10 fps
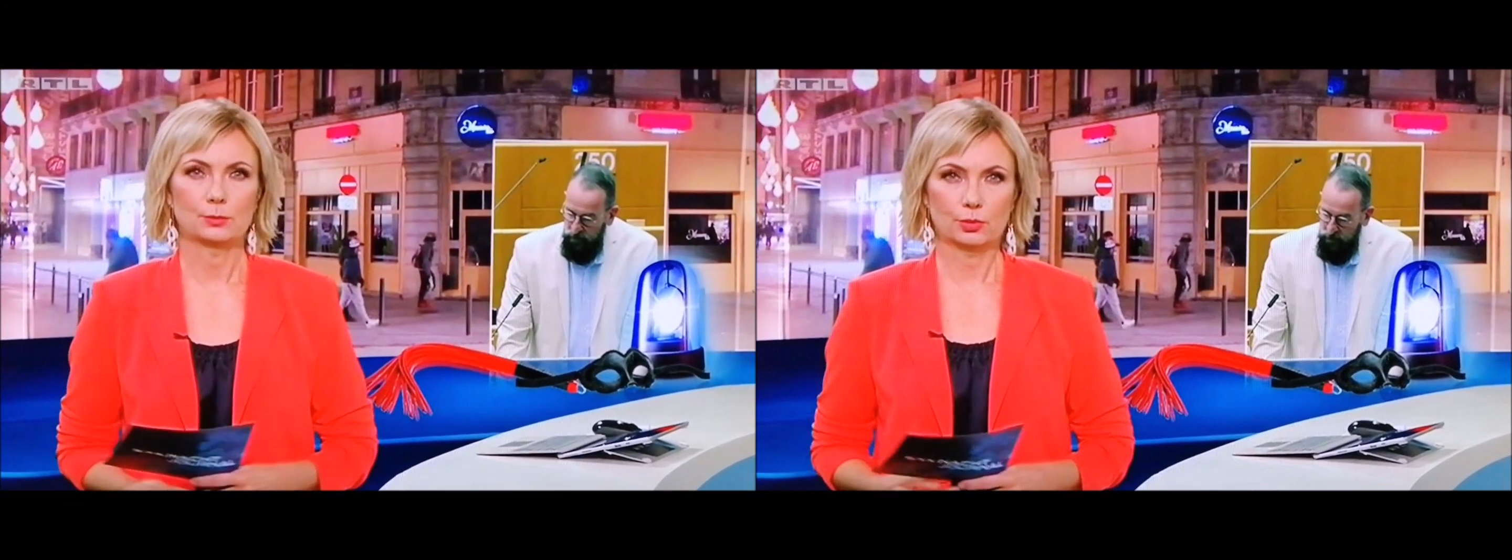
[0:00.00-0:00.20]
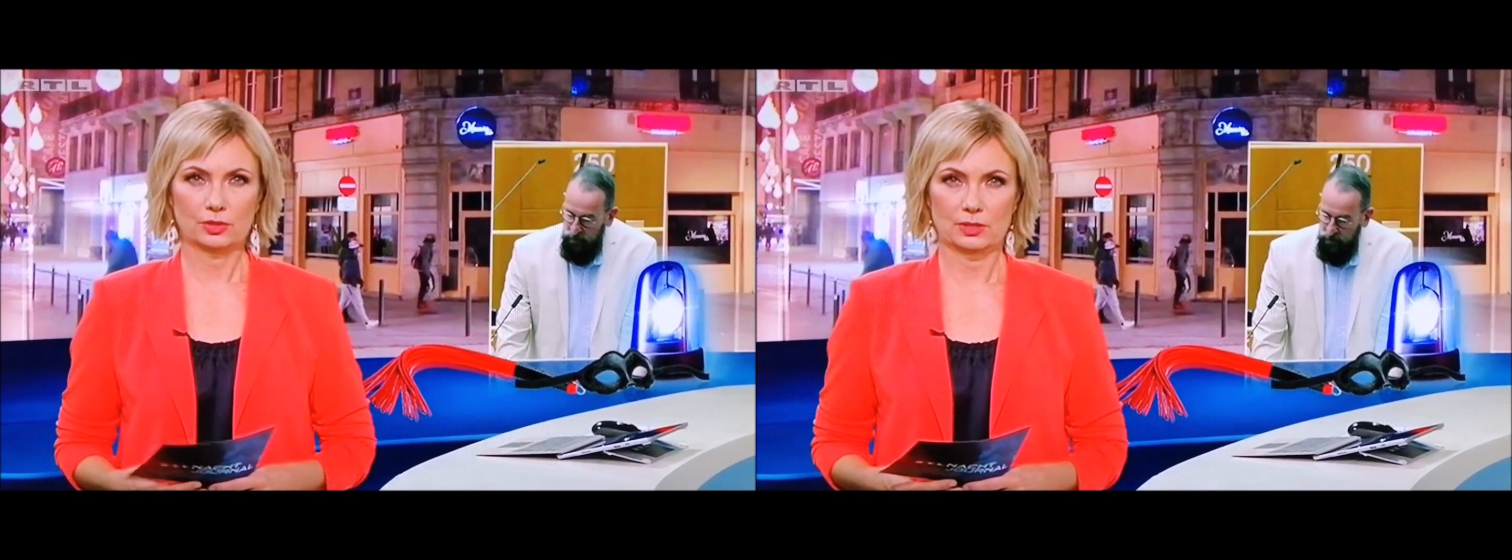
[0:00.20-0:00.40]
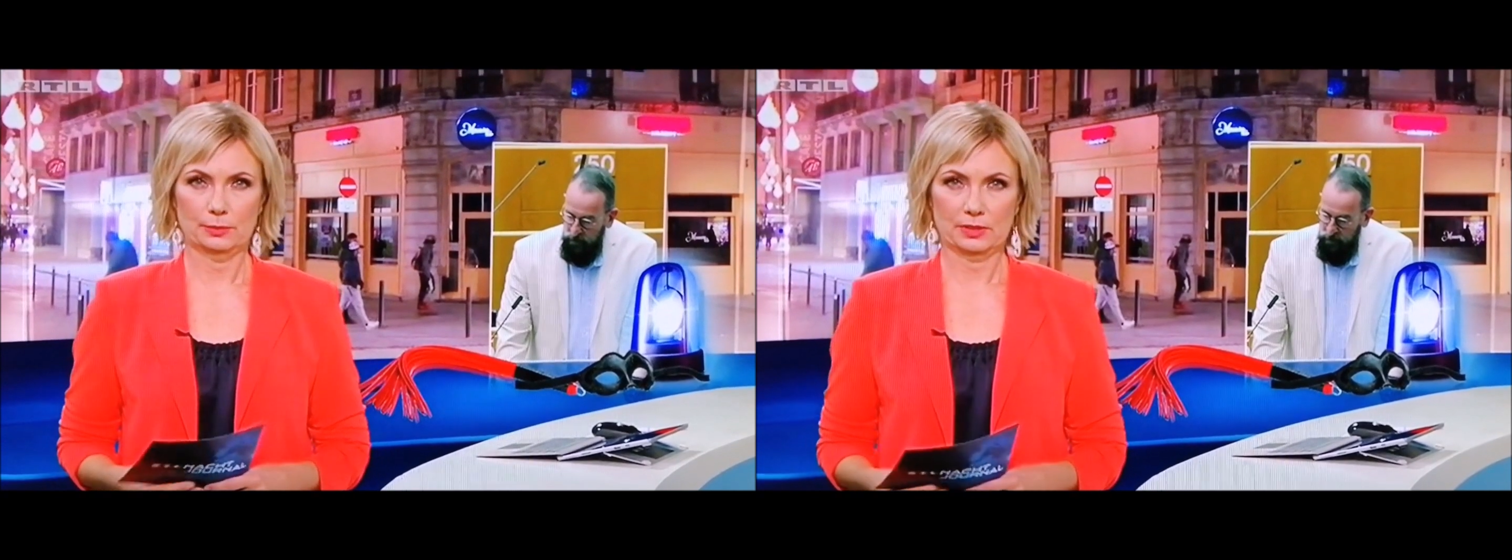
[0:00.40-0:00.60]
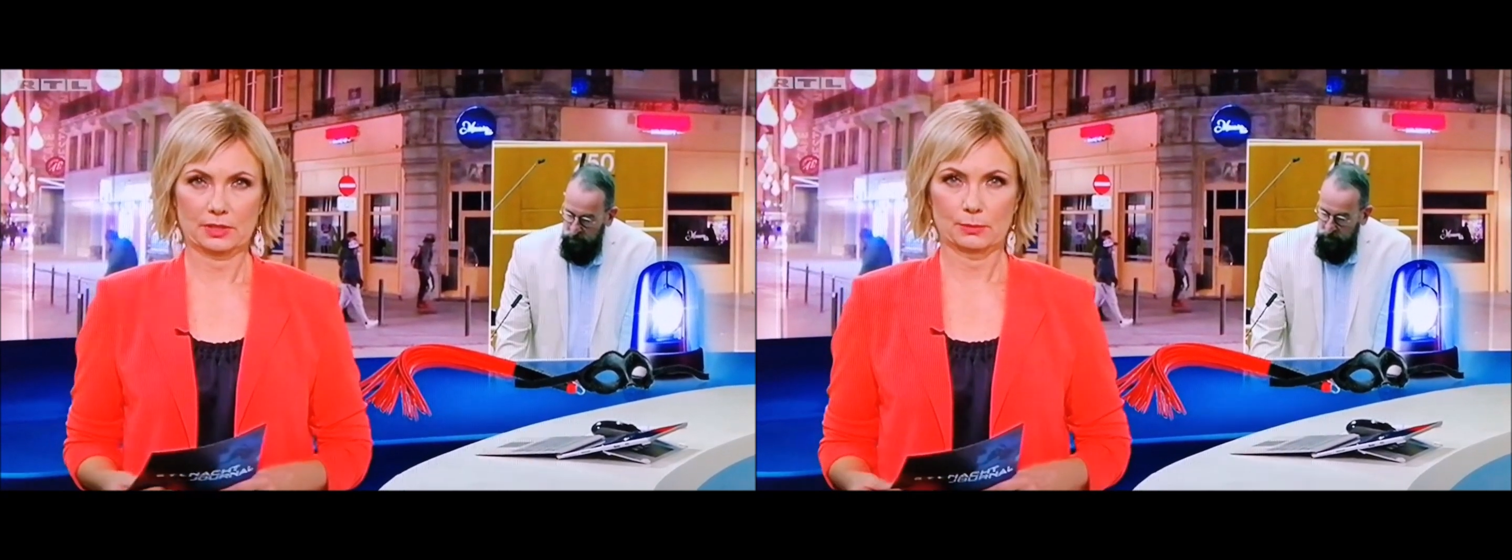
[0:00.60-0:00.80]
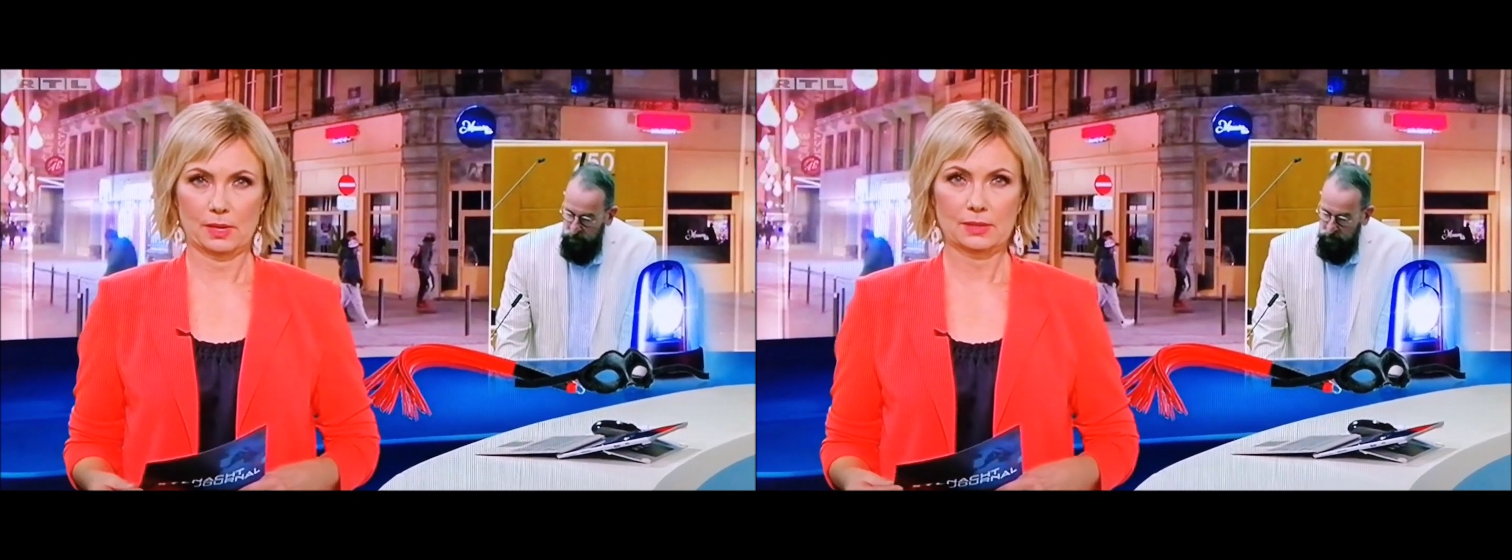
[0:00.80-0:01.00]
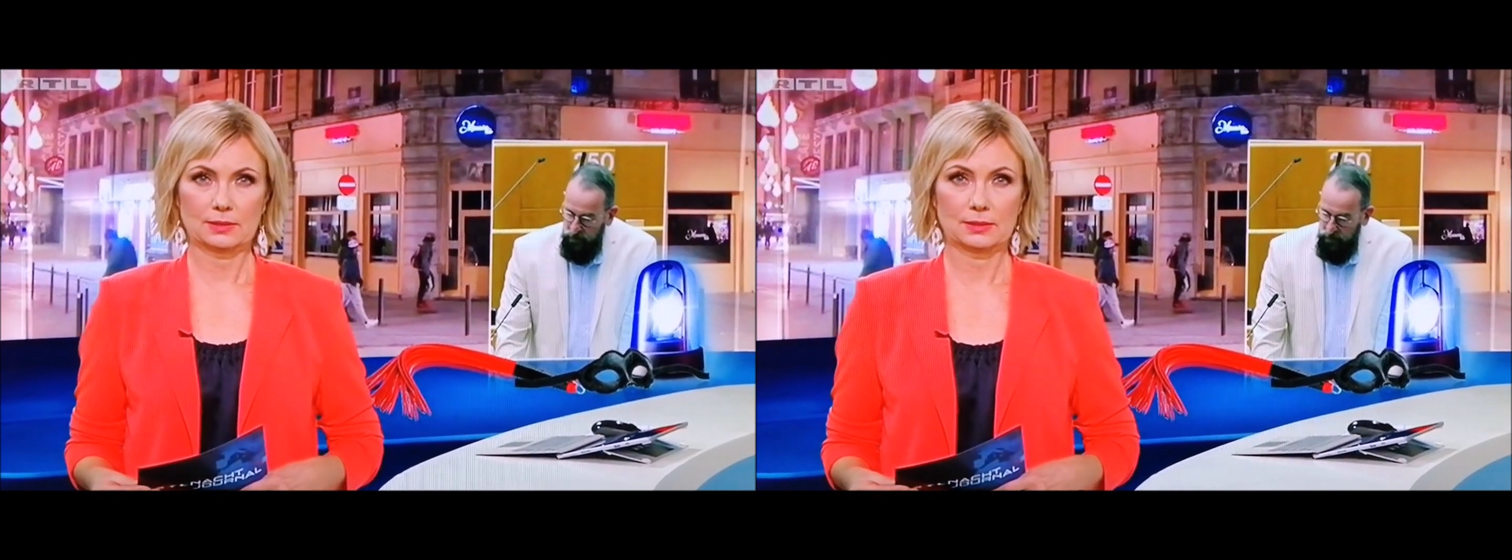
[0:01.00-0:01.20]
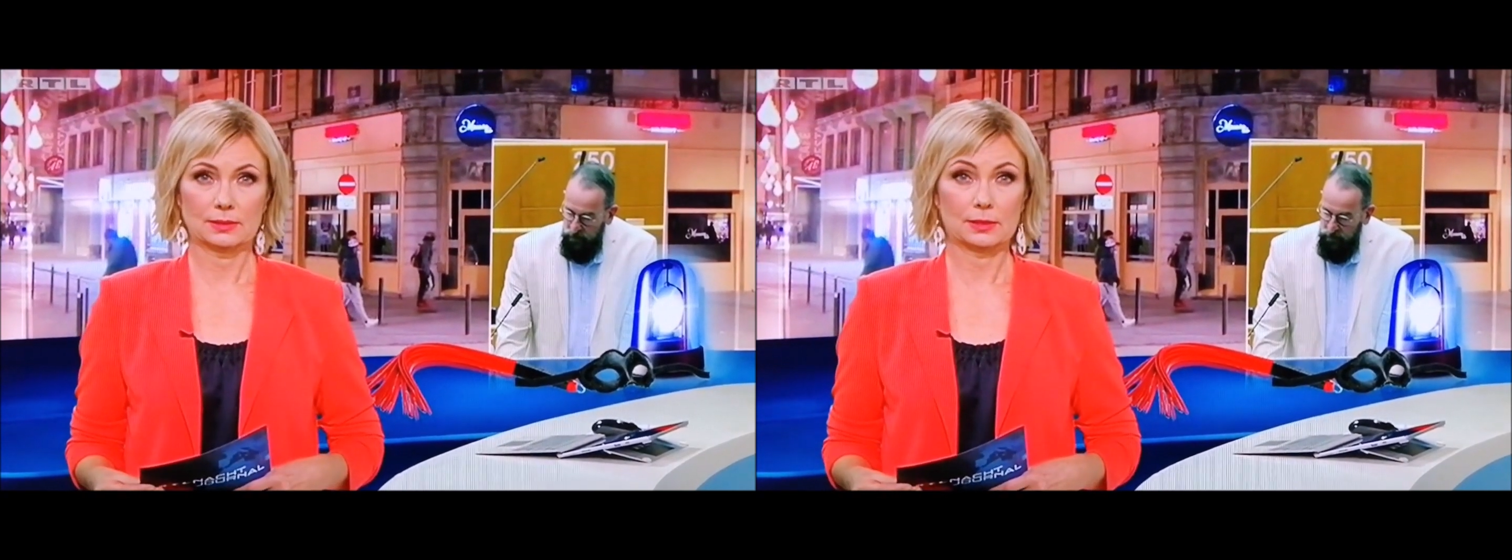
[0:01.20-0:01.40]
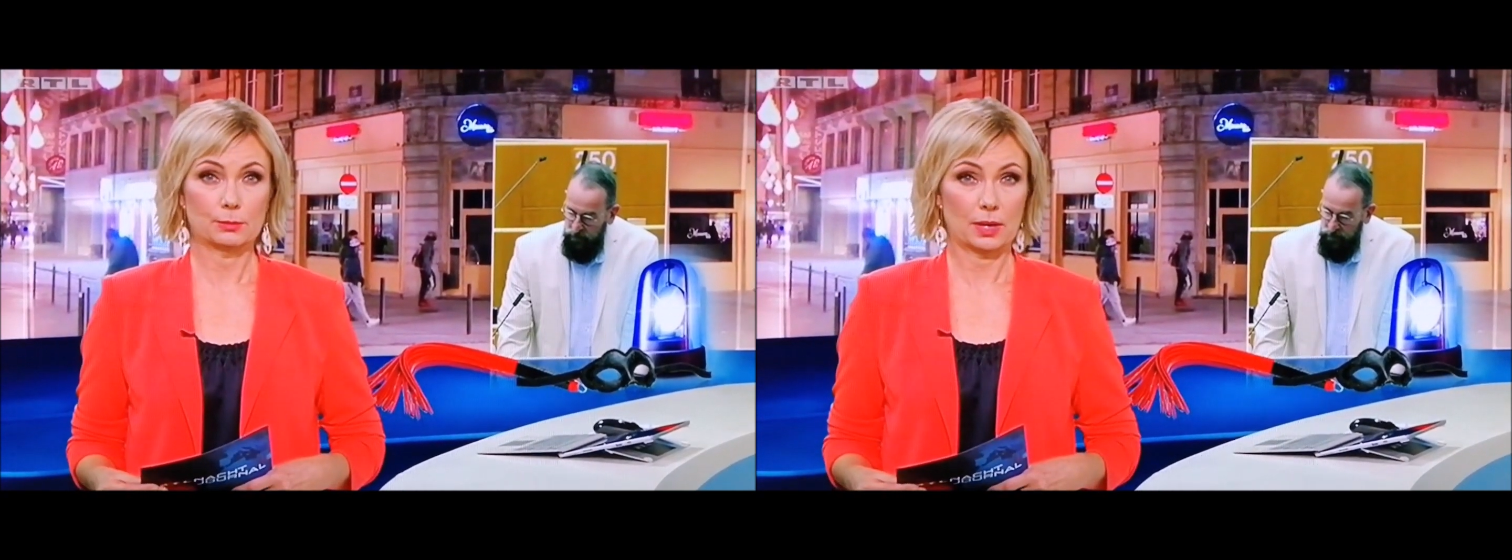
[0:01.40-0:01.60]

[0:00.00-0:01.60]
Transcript: in Brüssel mitgemacht.